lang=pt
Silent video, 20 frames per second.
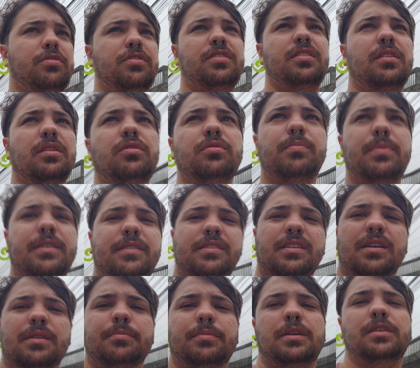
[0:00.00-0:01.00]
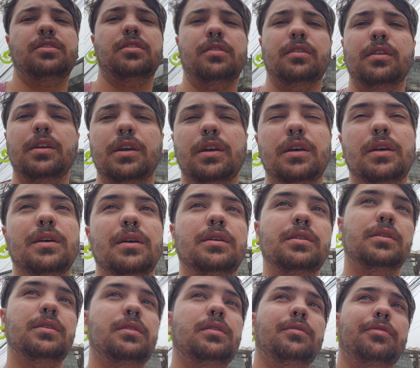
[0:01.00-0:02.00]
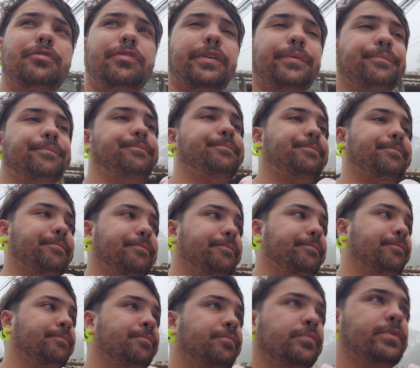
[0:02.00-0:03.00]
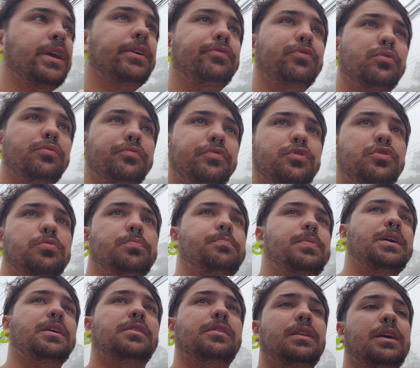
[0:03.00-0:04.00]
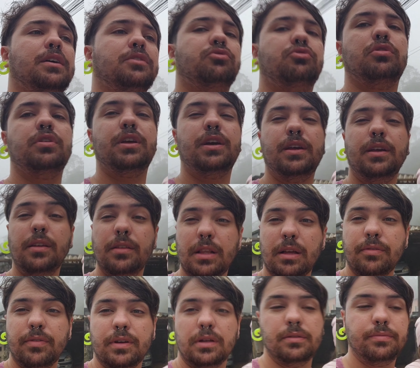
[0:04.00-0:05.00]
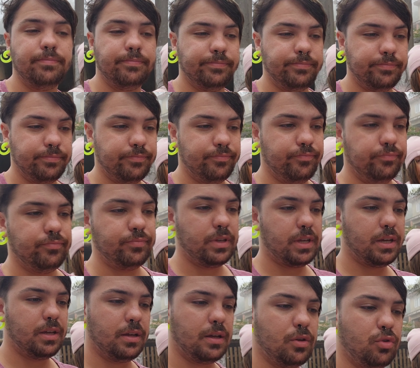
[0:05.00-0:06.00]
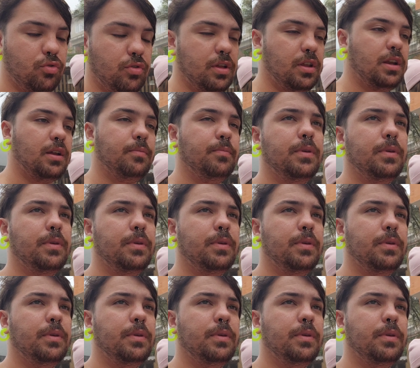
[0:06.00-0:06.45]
cedo, basicamente. Enfim, né, foi um vídeo bem aleatório aí. Tava né, ajudando a